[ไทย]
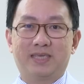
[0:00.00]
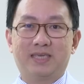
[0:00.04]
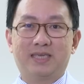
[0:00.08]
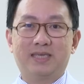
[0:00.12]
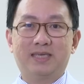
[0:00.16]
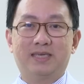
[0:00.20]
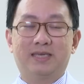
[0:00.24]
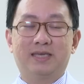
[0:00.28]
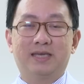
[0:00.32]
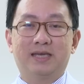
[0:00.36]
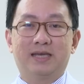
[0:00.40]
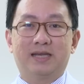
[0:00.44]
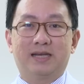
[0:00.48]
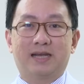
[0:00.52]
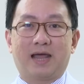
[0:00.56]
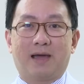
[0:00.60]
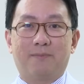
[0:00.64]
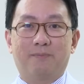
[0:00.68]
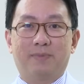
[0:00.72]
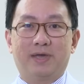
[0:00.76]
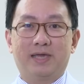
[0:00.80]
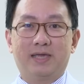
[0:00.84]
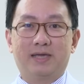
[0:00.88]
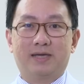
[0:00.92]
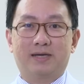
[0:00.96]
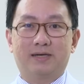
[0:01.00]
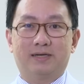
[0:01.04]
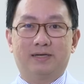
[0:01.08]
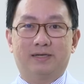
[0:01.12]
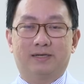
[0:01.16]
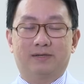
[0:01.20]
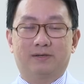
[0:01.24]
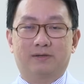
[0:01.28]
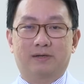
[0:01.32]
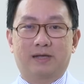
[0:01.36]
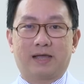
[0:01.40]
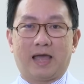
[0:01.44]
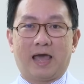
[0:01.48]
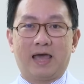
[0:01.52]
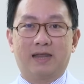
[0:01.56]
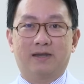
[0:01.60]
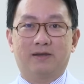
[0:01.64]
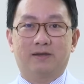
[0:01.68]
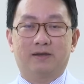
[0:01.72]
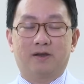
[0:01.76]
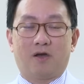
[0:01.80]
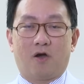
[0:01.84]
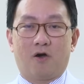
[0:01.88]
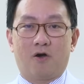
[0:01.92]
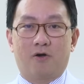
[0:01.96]
ที่ทำให้เกิดการ
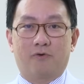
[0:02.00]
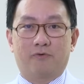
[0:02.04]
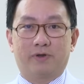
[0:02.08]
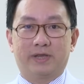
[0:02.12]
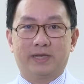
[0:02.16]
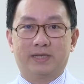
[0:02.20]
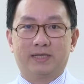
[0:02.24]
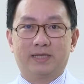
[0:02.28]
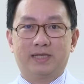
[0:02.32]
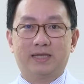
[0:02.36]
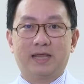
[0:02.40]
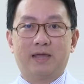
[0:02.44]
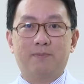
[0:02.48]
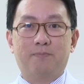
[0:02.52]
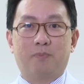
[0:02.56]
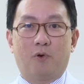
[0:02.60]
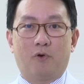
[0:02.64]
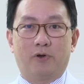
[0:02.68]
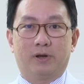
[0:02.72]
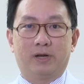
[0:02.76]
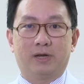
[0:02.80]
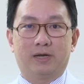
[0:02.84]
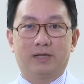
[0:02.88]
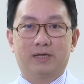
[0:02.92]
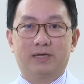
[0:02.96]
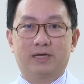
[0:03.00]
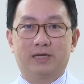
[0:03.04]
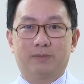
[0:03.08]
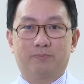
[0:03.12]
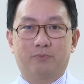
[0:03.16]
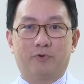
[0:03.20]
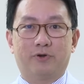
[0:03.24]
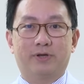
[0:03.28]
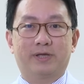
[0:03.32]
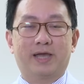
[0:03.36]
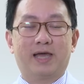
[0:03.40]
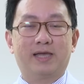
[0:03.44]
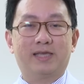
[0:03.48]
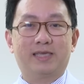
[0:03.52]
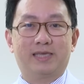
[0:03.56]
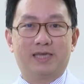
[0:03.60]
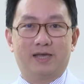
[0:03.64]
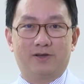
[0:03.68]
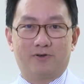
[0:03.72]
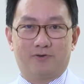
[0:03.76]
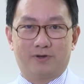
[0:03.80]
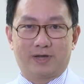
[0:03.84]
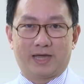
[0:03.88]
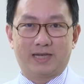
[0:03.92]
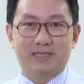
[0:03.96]
ออกฤทธิ์ที่ได้ผลหรือเกิดผลข้างเคี
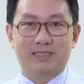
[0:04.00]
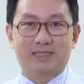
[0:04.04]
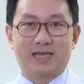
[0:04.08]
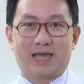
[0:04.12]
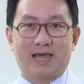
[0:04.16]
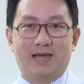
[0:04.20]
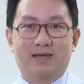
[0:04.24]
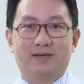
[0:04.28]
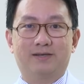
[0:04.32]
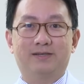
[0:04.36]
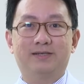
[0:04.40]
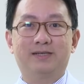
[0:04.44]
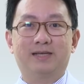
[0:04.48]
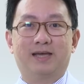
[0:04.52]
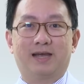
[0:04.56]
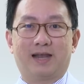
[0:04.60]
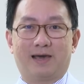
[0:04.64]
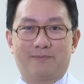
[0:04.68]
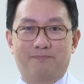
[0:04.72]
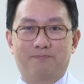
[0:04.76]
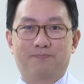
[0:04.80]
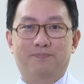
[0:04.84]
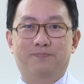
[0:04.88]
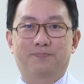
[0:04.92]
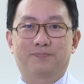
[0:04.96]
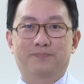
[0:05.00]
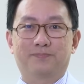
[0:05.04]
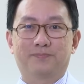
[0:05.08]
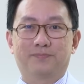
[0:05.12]
ยงของกัญชาขึ้นครับ